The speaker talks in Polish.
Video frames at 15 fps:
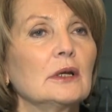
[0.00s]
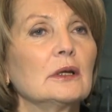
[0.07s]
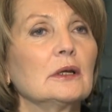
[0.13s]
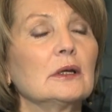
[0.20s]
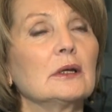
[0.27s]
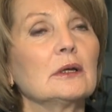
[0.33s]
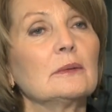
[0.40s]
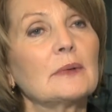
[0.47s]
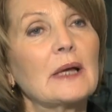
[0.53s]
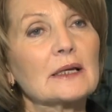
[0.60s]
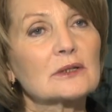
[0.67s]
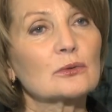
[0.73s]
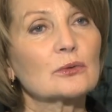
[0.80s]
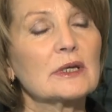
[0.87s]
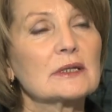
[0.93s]
Y,
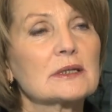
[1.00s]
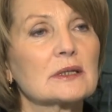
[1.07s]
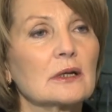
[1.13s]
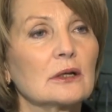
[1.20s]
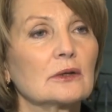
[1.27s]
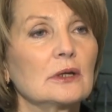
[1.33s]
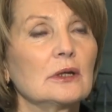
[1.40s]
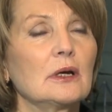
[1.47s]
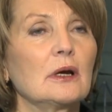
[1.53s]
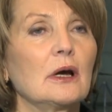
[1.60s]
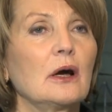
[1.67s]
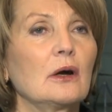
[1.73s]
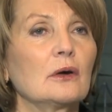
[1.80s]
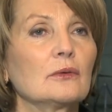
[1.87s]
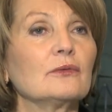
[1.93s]
a z drugiej strony
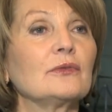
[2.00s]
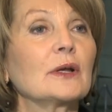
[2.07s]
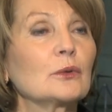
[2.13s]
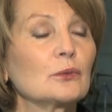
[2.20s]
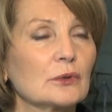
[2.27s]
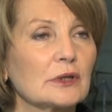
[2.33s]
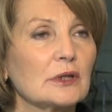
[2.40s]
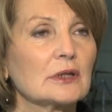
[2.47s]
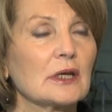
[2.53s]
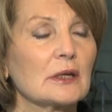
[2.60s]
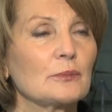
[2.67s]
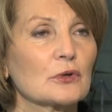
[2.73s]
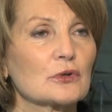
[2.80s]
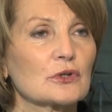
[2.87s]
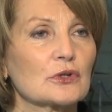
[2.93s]
o warunki
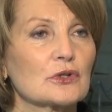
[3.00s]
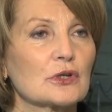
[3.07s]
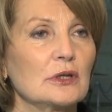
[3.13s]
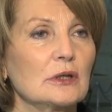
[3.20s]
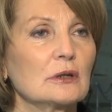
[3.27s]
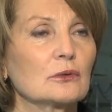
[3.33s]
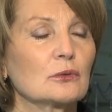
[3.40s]
tej pożyczki,